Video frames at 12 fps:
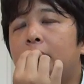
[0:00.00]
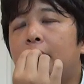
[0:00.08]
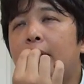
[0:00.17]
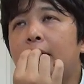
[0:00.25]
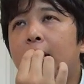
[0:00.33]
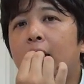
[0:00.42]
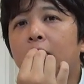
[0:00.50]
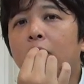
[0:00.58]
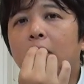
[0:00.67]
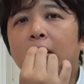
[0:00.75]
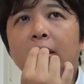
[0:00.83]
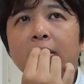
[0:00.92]
大管
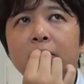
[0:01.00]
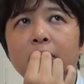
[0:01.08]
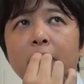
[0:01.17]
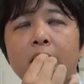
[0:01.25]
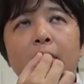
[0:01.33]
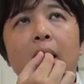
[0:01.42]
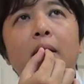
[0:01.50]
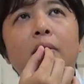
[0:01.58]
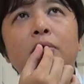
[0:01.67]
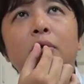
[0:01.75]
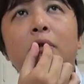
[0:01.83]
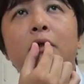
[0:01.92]
とか出すよりは、
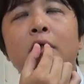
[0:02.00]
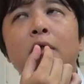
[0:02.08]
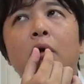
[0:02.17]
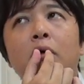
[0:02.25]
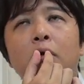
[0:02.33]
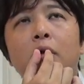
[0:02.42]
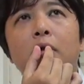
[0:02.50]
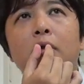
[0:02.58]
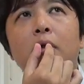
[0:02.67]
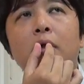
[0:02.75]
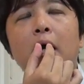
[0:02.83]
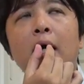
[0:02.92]
ちょっと広く
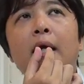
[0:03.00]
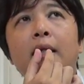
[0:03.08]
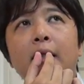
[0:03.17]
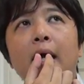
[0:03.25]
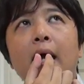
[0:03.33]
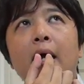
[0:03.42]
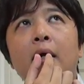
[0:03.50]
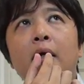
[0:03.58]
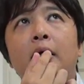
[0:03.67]
開けて、